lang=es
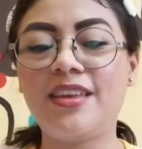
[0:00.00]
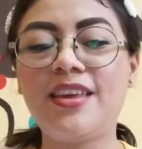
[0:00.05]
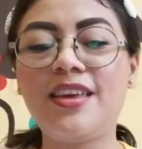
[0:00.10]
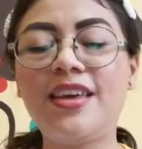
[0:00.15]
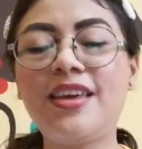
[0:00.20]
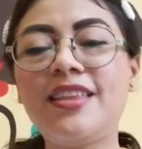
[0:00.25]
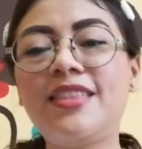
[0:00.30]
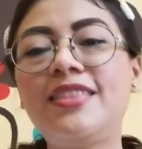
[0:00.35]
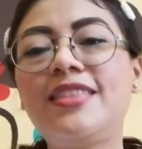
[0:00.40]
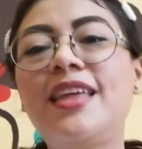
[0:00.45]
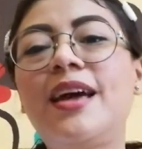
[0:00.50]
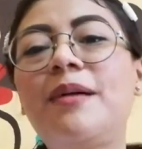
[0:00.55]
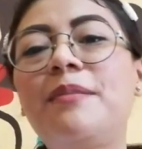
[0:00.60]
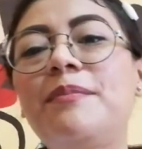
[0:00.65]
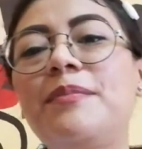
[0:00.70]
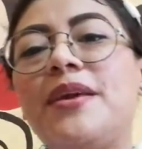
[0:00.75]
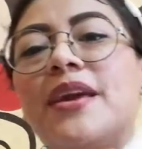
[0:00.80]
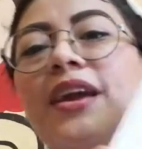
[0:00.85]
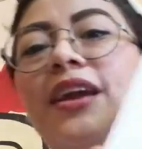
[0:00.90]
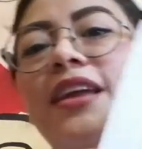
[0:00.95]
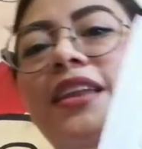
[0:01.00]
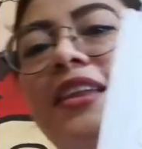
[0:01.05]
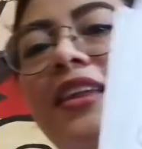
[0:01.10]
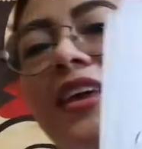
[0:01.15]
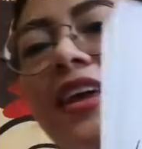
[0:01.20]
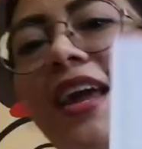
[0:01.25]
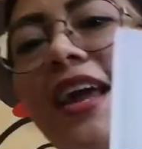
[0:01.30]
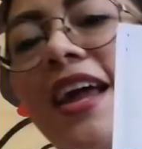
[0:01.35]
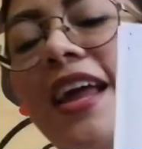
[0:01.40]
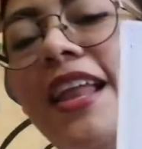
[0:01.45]
y también
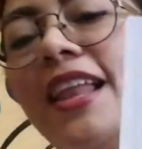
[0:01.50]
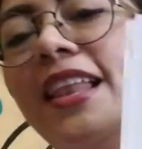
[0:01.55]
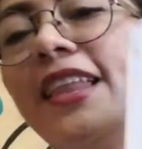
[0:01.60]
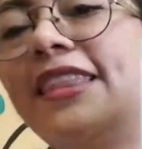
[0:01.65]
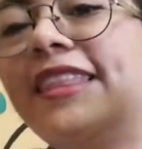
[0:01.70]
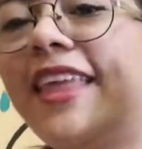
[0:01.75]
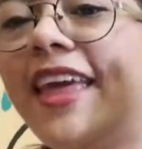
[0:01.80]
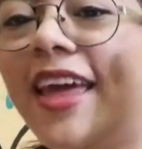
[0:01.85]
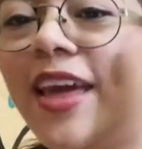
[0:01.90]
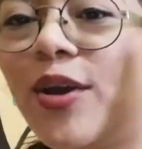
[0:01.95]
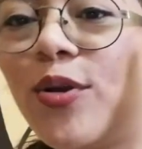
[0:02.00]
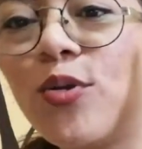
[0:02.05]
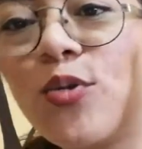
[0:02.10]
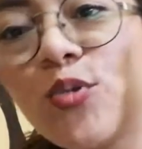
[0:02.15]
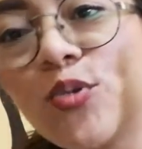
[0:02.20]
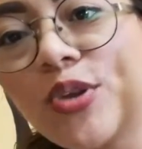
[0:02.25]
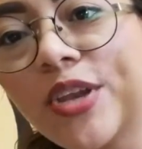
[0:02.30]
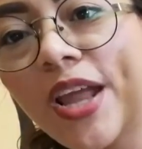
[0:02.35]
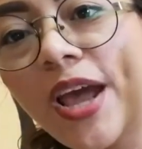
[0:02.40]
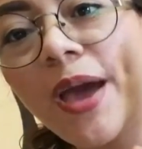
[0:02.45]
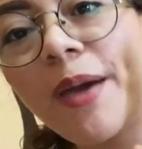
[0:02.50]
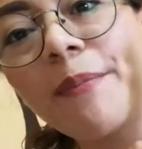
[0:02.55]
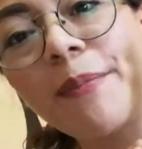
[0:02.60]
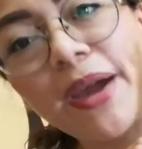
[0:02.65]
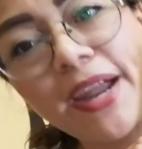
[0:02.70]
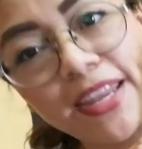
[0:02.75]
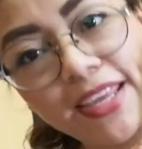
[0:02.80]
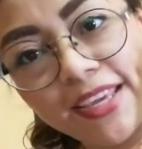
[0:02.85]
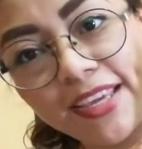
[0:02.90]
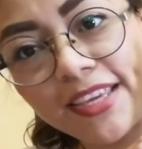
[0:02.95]
el de una
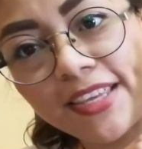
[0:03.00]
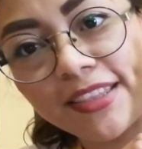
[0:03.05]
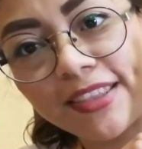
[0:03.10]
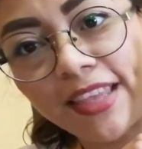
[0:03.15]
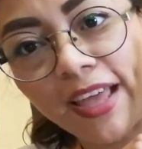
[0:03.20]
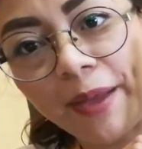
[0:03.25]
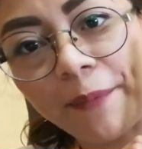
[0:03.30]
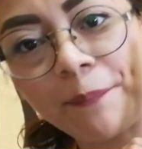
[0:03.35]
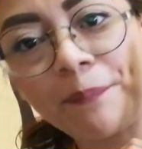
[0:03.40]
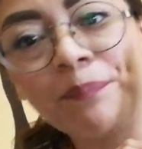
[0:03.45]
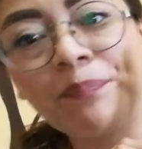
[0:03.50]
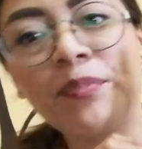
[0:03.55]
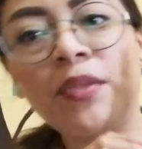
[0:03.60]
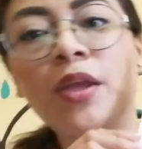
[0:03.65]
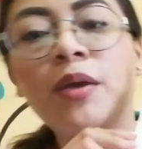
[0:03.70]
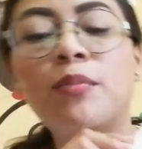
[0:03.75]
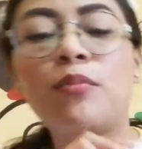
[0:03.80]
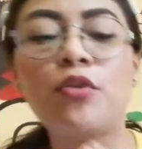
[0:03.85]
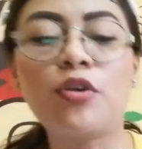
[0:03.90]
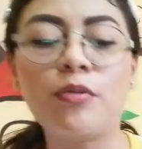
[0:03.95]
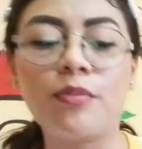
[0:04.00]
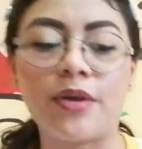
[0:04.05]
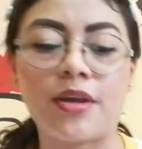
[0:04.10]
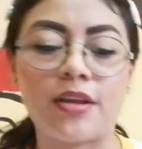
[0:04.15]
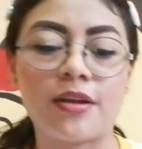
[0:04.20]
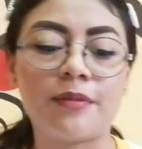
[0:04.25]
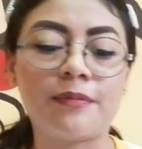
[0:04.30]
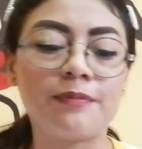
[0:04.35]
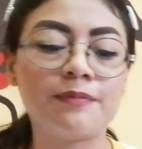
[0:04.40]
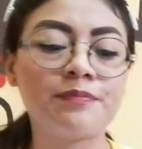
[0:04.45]
mariquita. Muy
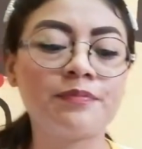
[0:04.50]
bien.